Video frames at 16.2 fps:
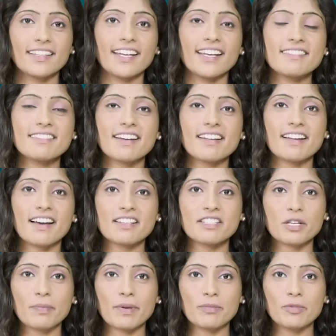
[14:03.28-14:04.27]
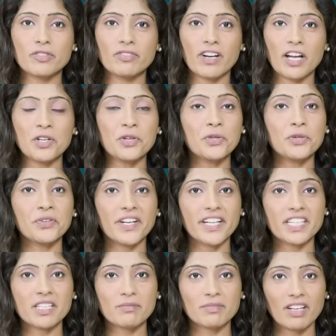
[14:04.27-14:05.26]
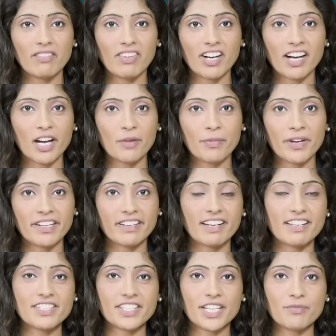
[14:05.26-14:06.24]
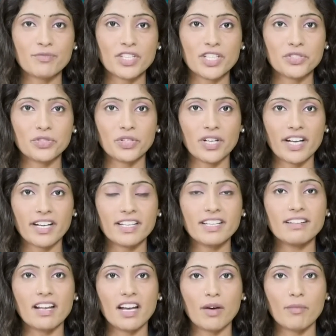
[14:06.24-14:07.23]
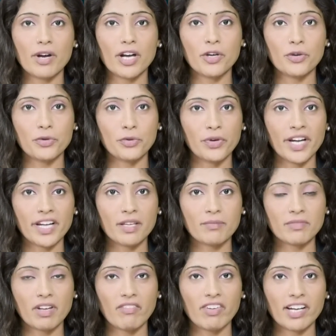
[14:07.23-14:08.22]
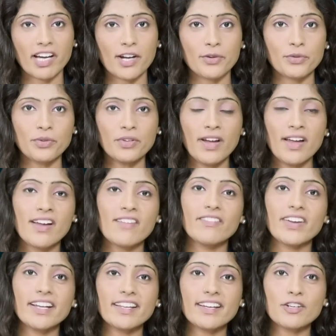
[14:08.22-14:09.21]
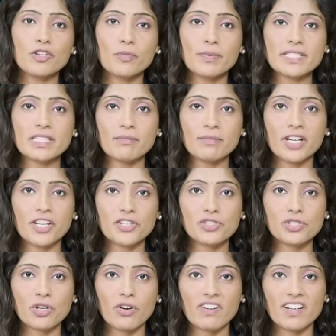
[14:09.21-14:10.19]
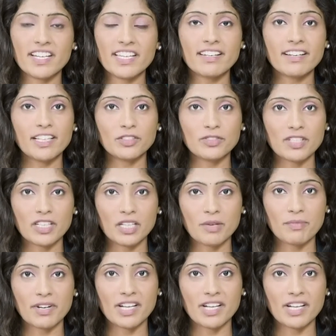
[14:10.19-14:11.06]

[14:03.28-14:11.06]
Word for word: కేంద్ర రాష్ట్ర ప్రభుత్వాలు యురేనియం తవ్వకాలపై రాజకీయం చేస్తున్నాయని నల్లమలలో యురేనియం తవ్వకాలను వెంటనే ఉపసంహరించుకోవాలని రైతు సంఘం